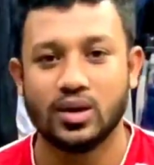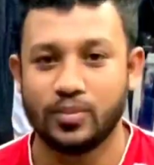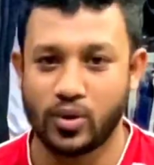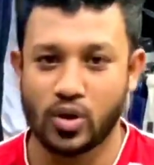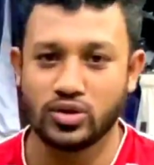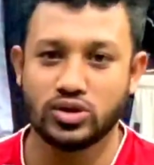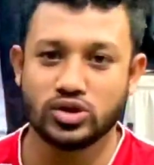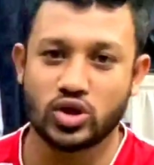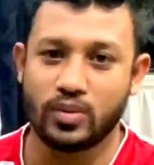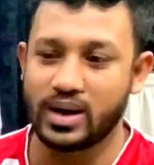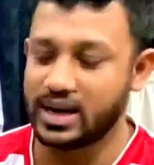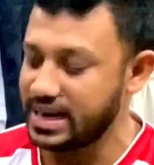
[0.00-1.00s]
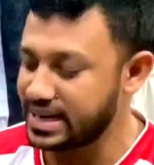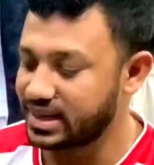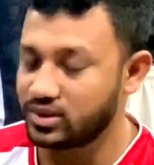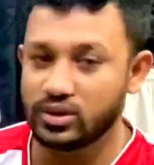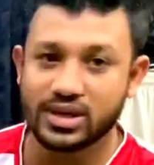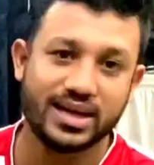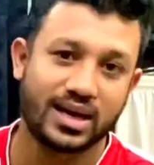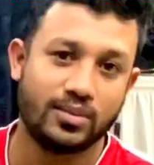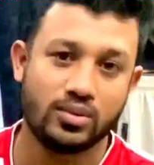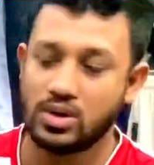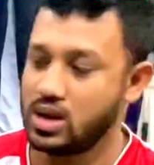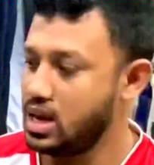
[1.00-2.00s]
প্রয়োজন সবার এই নেটগুলি
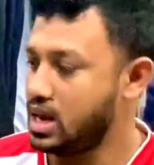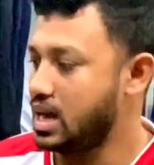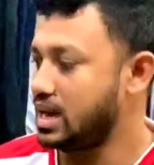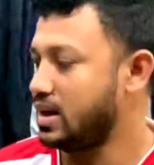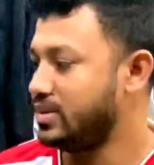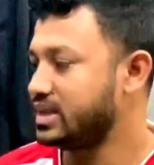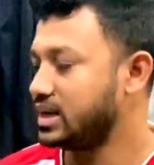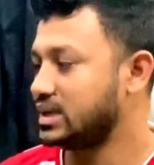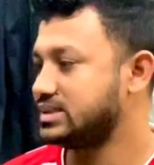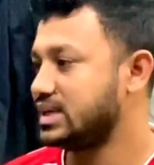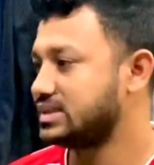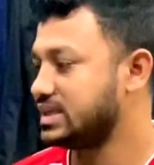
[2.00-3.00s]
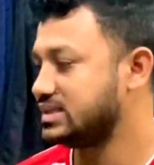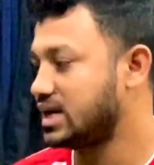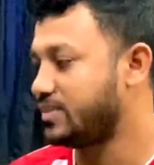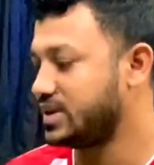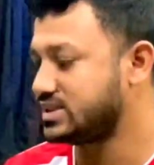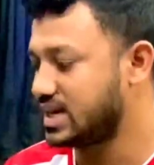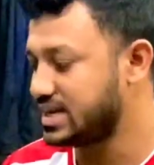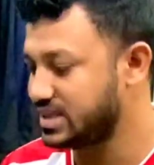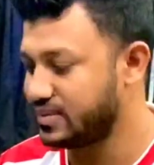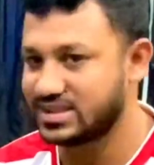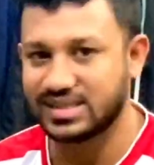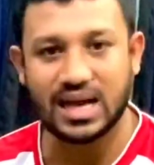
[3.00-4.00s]
দেখাবো আর আমাদের কাছে আজকে চার পাঁচটা
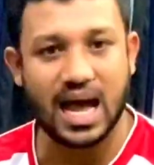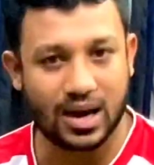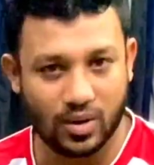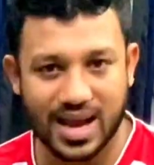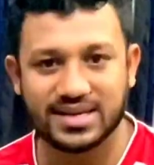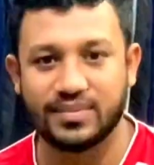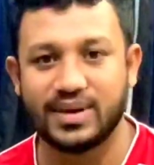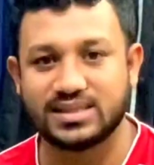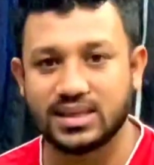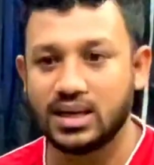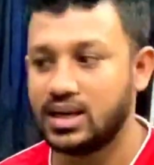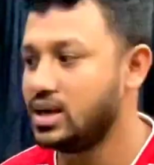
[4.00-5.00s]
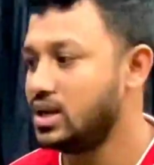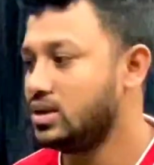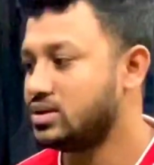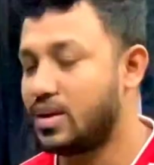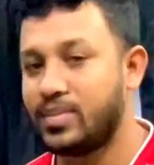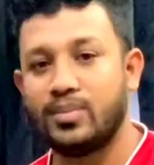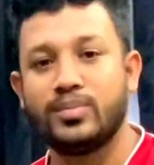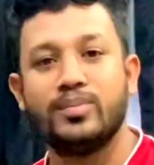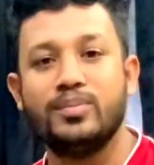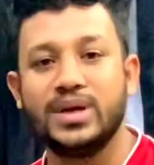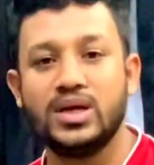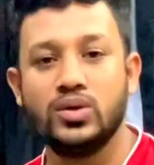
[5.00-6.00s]
আইটেম আছে আরও আইটেম আছে তো আমরা
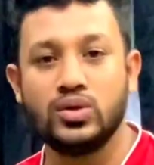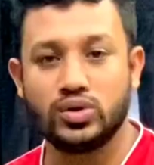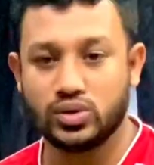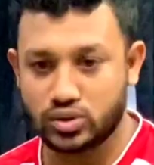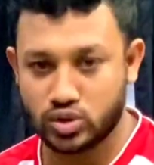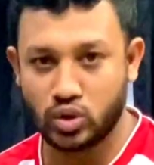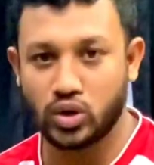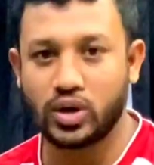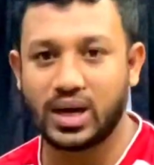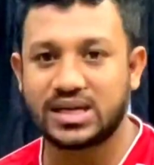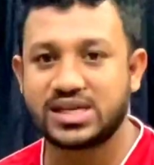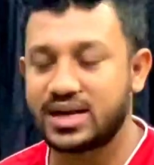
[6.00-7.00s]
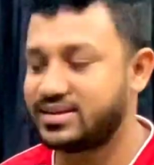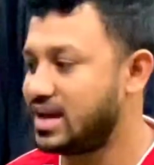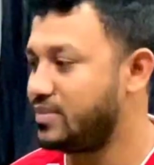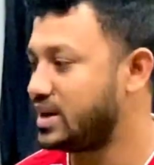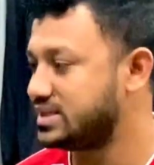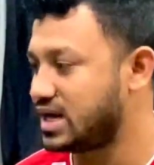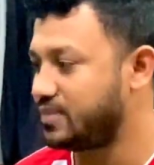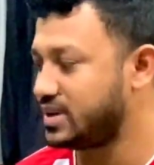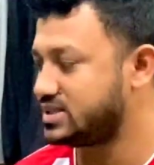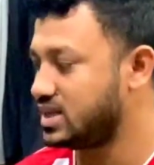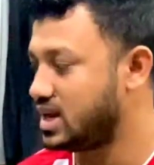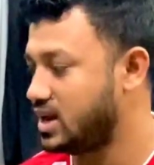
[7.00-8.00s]
ভিডিও ছোটো করার স্বার্থে আমরা চার
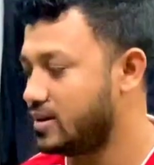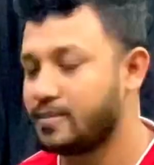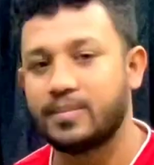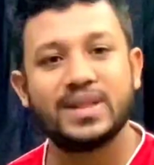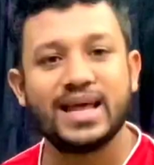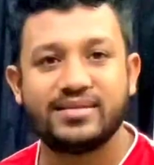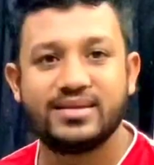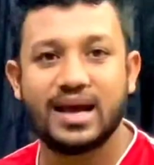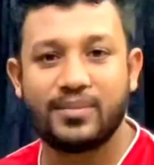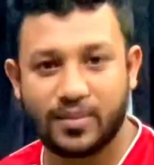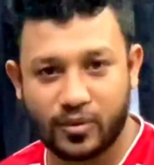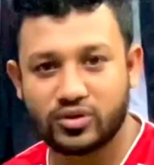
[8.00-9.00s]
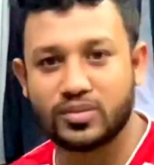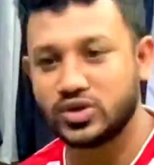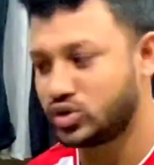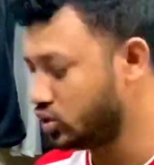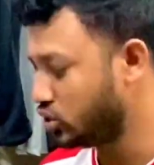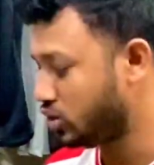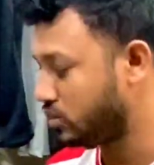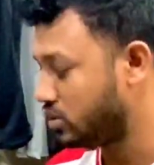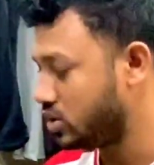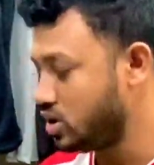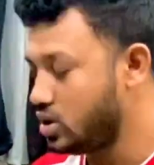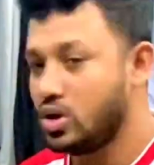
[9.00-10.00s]
পাঁচটা নেট দিয়ে আমরা প্রথমে শুরু করব
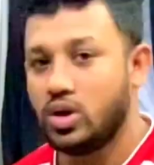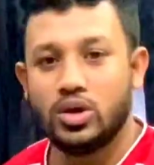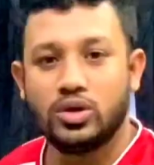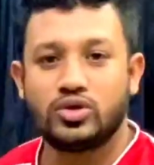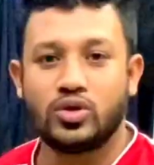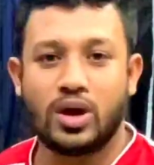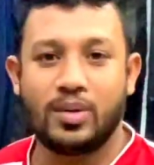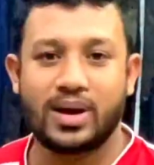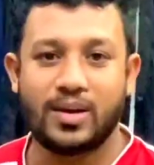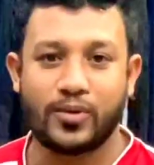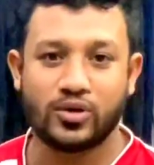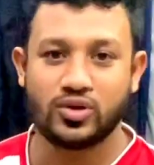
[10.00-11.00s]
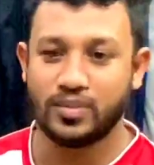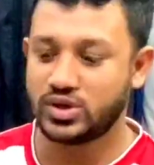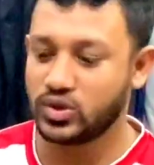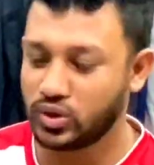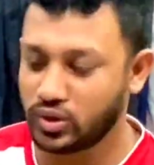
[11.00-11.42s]
তো আমরা প্রথমে শুরু